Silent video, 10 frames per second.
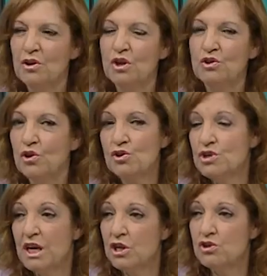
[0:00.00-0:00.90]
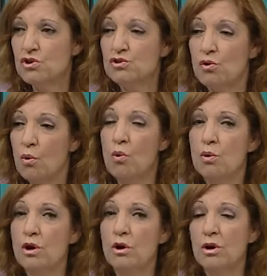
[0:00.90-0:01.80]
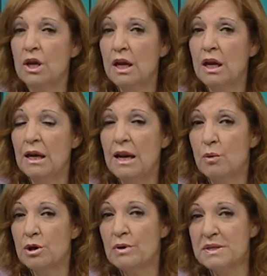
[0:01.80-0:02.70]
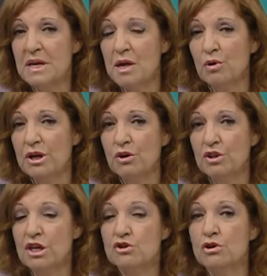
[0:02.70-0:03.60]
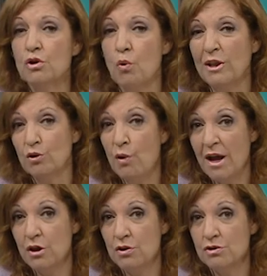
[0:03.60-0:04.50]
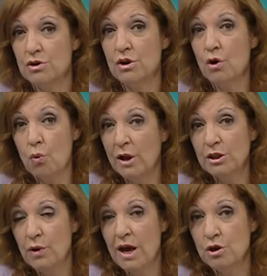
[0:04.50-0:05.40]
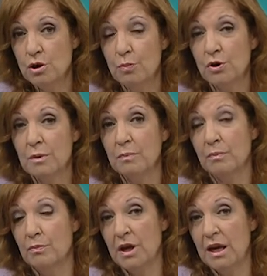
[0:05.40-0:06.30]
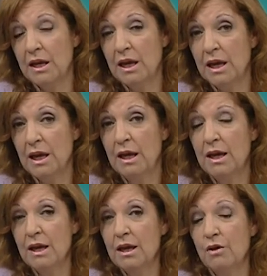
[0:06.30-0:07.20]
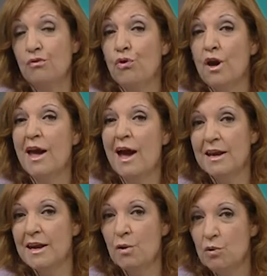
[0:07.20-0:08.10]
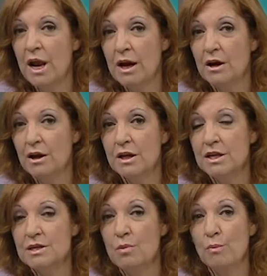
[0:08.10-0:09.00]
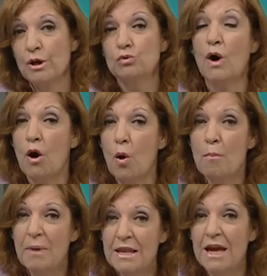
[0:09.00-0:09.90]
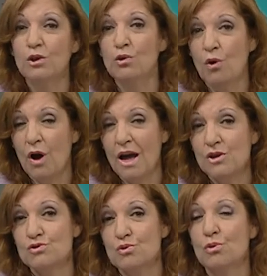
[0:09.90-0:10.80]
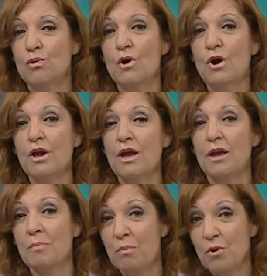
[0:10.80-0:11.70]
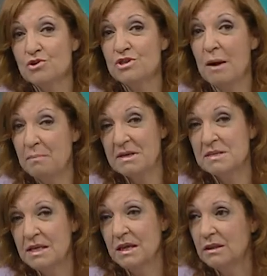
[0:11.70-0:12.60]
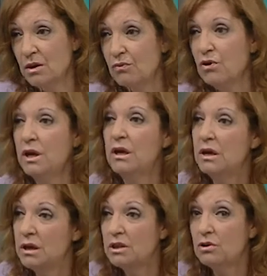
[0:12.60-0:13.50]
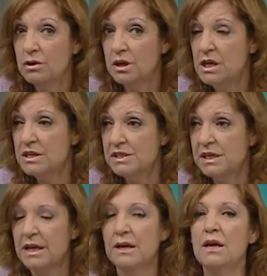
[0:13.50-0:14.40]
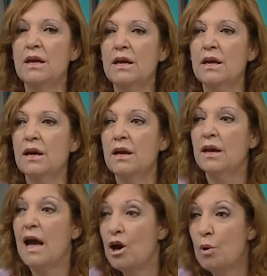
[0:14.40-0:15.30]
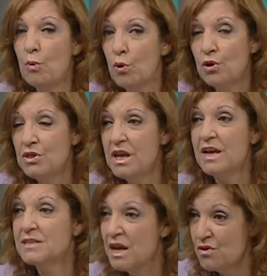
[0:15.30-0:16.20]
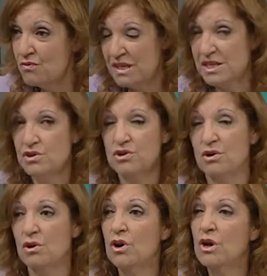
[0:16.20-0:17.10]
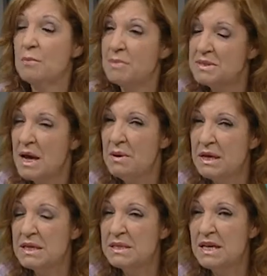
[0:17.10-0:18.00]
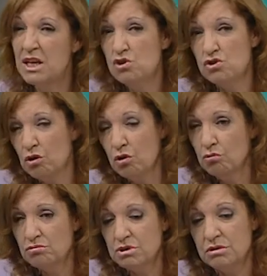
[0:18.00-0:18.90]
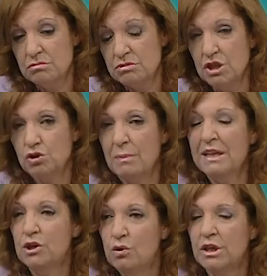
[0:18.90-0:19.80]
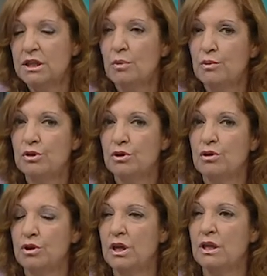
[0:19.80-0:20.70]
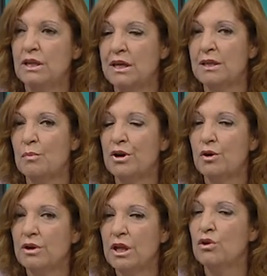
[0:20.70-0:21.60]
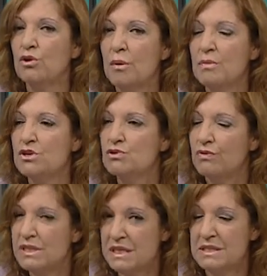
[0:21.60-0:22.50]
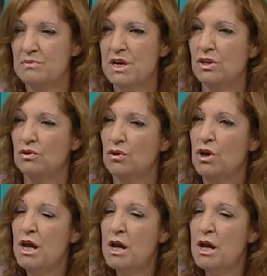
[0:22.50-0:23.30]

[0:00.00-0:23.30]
en dos hechos. Uno, que la Universidad de Moreno tiene solo cuatro años. Cuatro años porque el que eh, fue a inaugurarla en ese momento, acompañando a su eh, esposa presidenta, fue Néstor Kirchner. Eh, a los pocos días falleció. Pensaba en ese hecho sintomático en este momento que estamos recordando también su fallecimiento.